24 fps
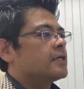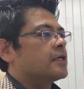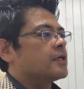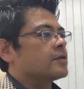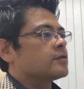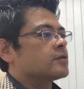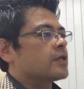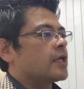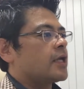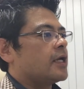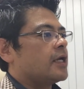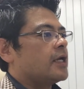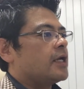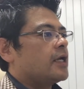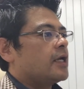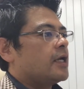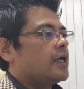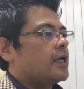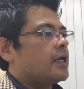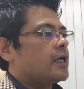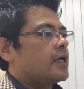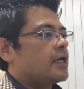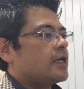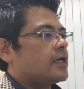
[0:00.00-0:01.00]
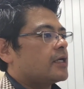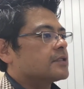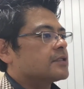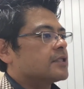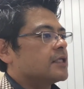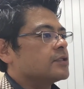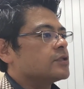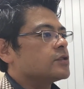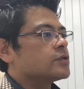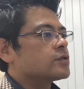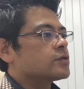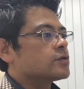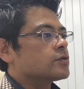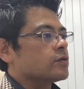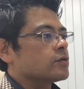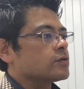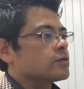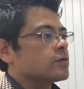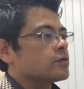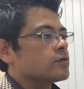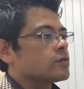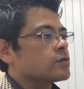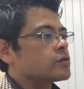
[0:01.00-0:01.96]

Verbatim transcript: なので、えー、戦術とそ